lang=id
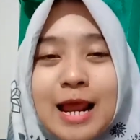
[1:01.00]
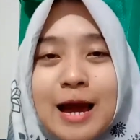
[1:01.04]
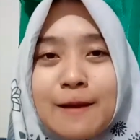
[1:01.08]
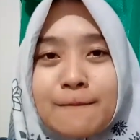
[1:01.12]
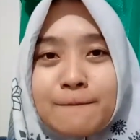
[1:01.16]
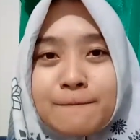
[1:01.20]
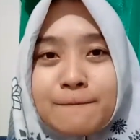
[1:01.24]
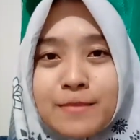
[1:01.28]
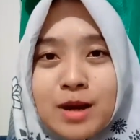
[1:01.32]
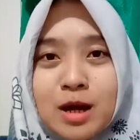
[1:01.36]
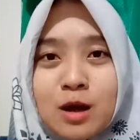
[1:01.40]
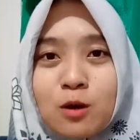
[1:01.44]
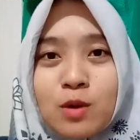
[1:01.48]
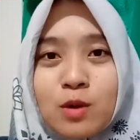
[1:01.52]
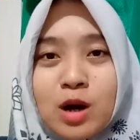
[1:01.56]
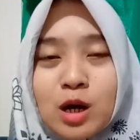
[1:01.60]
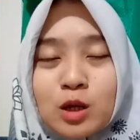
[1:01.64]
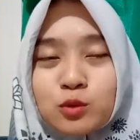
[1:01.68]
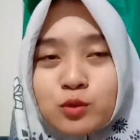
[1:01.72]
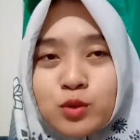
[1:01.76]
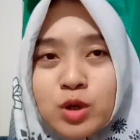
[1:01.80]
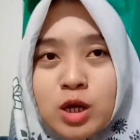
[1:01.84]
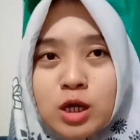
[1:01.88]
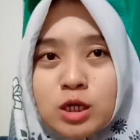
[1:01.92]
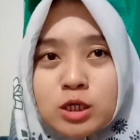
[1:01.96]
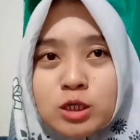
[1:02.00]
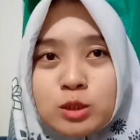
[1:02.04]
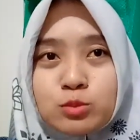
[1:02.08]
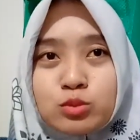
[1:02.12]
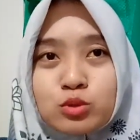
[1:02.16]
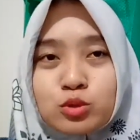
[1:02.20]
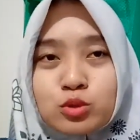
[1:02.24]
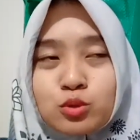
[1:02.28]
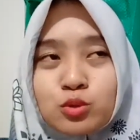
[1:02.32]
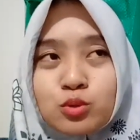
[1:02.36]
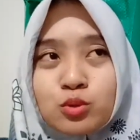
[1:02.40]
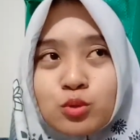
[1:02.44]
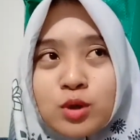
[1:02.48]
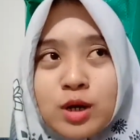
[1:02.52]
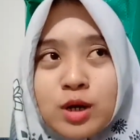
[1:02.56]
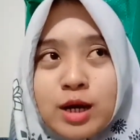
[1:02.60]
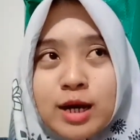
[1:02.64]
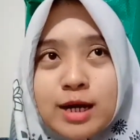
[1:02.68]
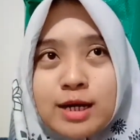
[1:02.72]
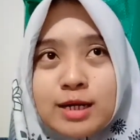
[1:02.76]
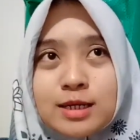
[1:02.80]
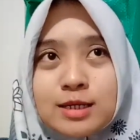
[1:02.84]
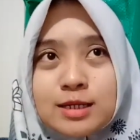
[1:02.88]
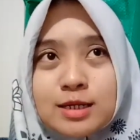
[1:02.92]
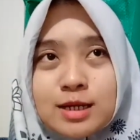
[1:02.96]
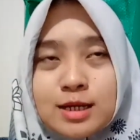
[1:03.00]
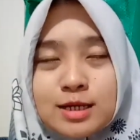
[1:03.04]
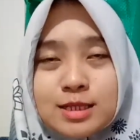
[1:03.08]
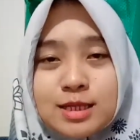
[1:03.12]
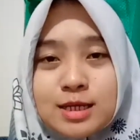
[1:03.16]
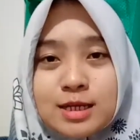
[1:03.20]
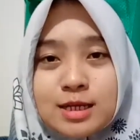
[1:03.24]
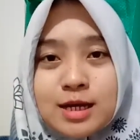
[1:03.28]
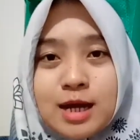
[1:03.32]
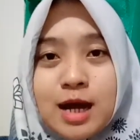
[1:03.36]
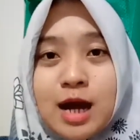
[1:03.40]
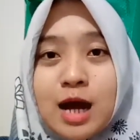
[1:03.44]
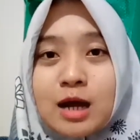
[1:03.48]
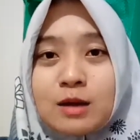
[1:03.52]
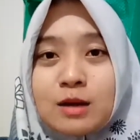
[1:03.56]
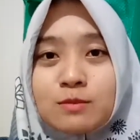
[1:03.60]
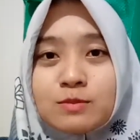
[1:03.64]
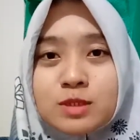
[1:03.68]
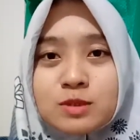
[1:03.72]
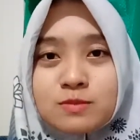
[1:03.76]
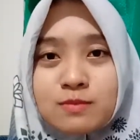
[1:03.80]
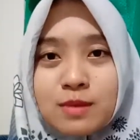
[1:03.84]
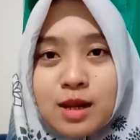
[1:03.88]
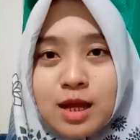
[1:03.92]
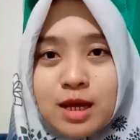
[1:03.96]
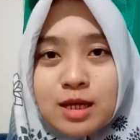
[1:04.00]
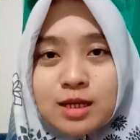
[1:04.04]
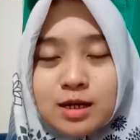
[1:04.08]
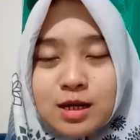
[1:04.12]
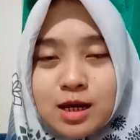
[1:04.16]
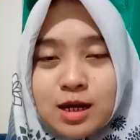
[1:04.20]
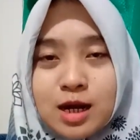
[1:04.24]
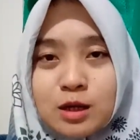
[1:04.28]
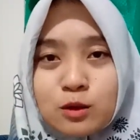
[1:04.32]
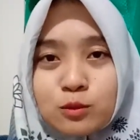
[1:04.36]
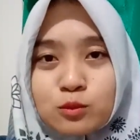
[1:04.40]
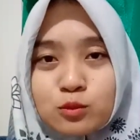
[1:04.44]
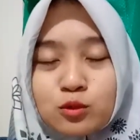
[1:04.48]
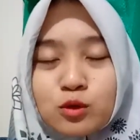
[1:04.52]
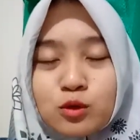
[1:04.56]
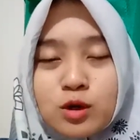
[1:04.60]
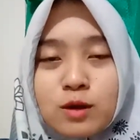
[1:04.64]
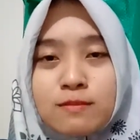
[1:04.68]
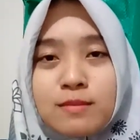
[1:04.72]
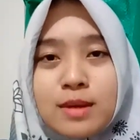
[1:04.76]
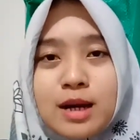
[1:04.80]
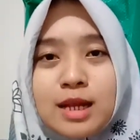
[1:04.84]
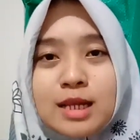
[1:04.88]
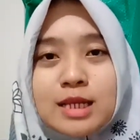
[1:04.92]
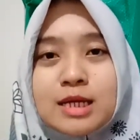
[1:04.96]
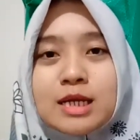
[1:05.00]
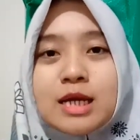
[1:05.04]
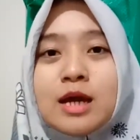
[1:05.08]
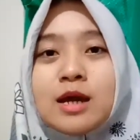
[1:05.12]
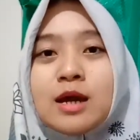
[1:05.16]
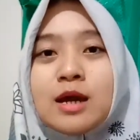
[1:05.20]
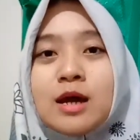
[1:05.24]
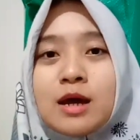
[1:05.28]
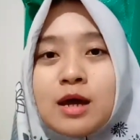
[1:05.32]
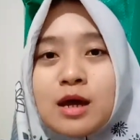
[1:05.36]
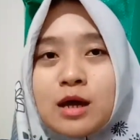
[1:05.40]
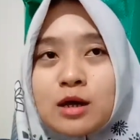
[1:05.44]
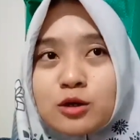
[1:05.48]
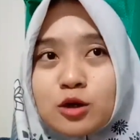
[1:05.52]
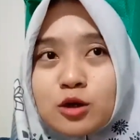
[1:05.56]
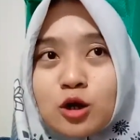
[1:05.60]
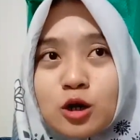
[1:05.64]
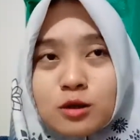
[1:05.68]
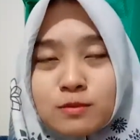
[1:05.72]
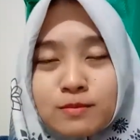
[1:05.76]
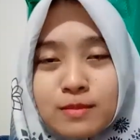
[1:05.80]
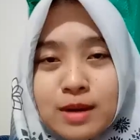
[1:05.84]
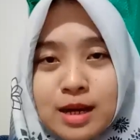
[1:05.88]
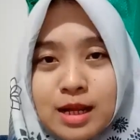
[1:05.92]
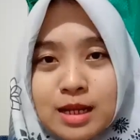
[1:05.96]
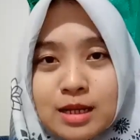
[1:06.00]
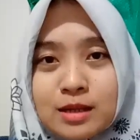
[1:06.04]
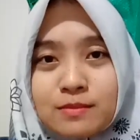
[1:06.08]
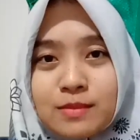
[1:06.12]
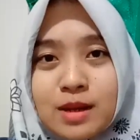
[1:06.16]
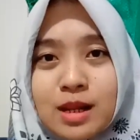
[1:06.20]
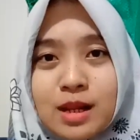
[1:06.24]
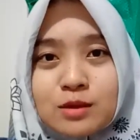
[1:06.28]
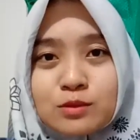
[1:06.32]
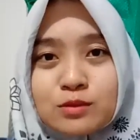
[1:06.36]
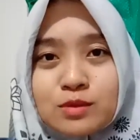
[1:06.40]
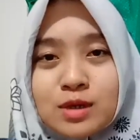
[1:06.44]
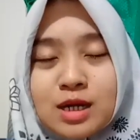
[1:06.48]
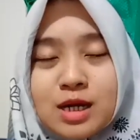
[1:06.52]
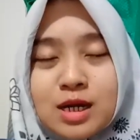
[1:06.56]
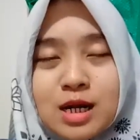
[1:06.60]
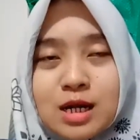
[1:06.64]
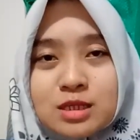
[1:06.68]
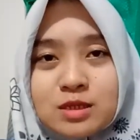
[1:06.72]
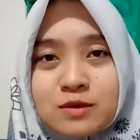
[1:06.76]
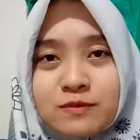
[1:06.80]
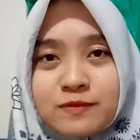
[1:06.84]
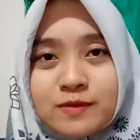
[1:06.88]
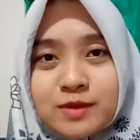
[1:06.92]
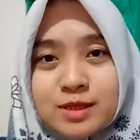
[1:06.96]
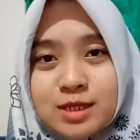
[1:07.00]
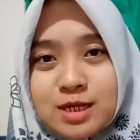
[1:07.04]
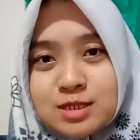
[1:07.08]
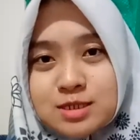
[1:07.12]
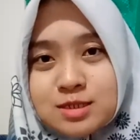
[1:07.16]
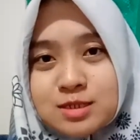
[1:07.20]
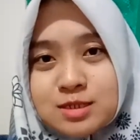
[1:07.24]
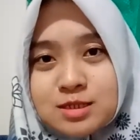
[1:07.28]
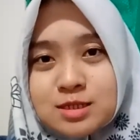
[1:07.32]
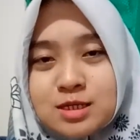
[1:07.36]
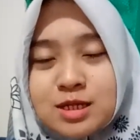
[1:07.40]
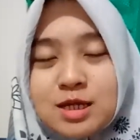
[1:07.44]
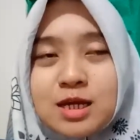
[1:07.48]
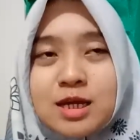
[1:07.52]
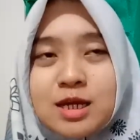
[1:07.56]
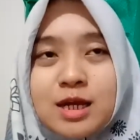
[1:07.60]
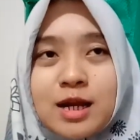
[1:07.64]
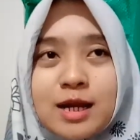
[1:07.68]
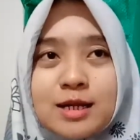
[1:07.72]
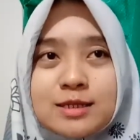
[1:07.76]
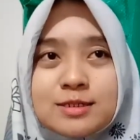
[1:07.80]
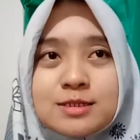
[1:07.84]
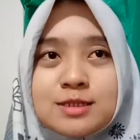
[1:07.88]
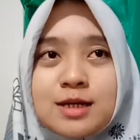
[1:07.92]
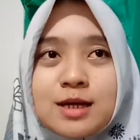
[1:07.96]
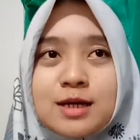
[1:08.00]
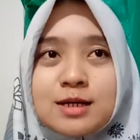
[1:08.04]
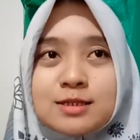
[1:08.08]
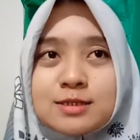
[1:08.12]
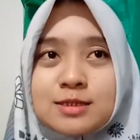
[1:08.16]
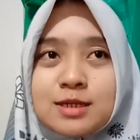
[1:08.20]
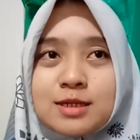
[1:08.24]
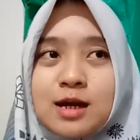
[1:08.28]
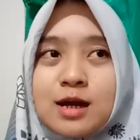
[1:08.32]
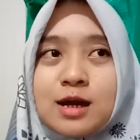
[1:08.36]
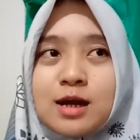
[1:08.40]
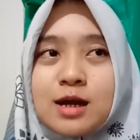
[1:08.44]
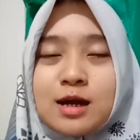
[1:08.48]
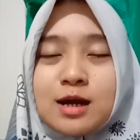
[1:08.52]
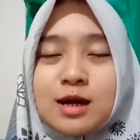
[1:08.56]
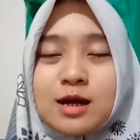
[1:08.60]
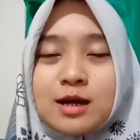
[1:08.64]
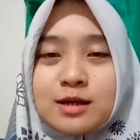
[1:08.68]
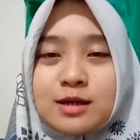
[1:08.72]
lama waktu yang dibutuhkan ketika habis melahirkan untuk kembali normal melakukan aktivitas di ranjangnya.